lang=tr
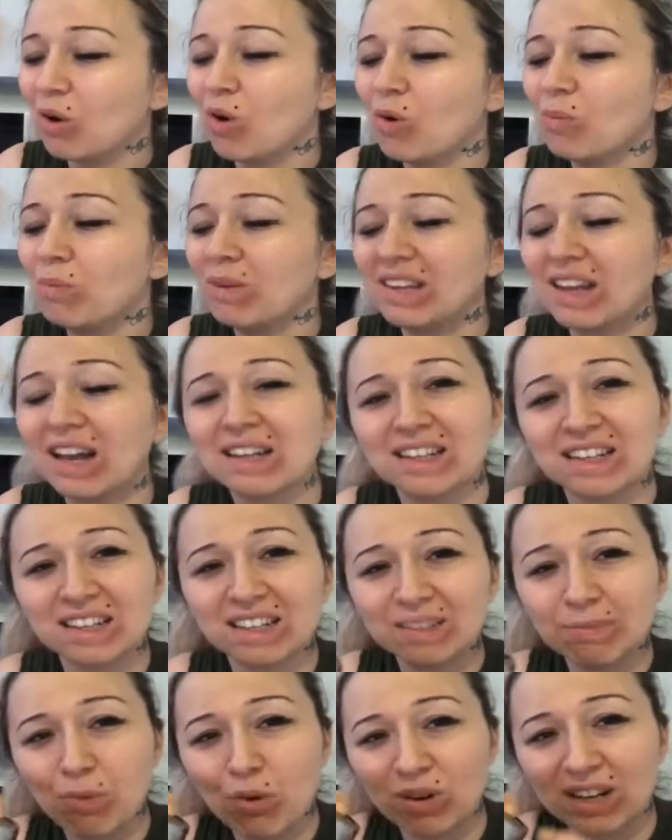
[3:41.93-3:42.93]
o
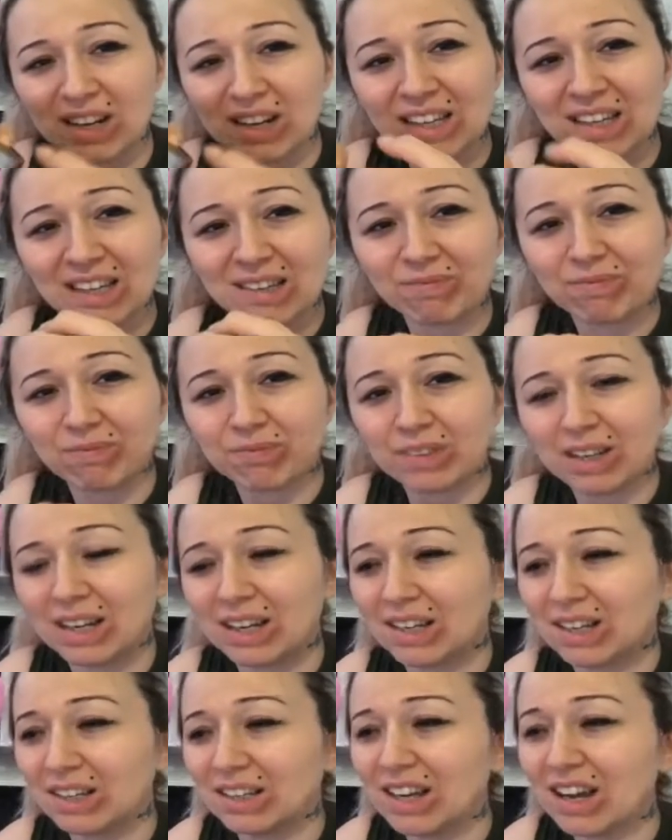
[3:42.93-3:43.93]
metalleri böyle e,
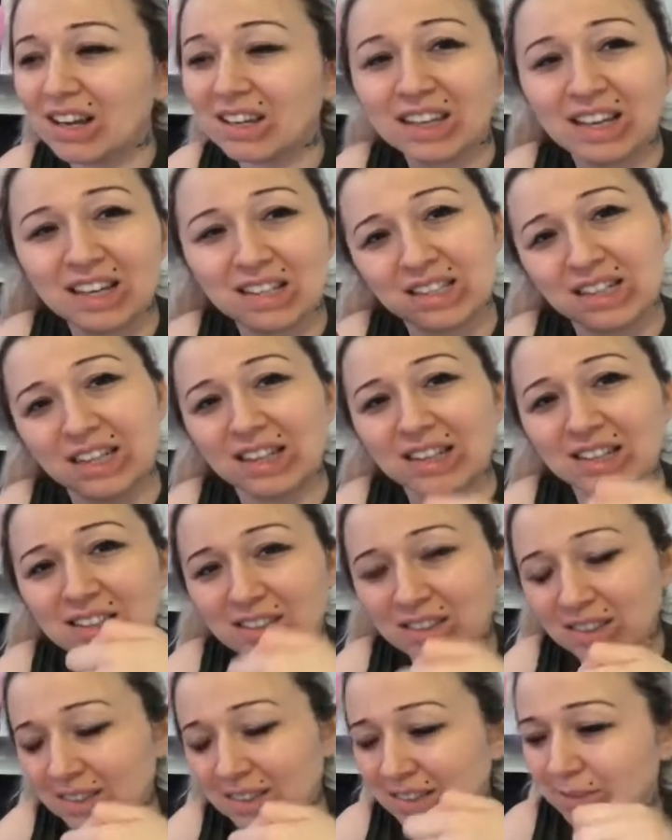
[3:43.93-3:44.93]
yan keskiyle
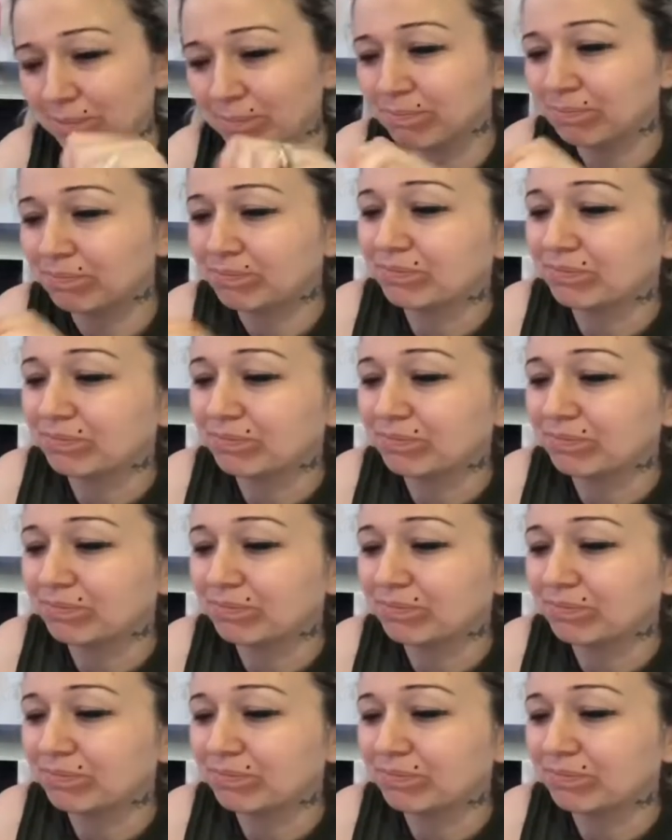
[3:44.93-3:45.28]
kırdım.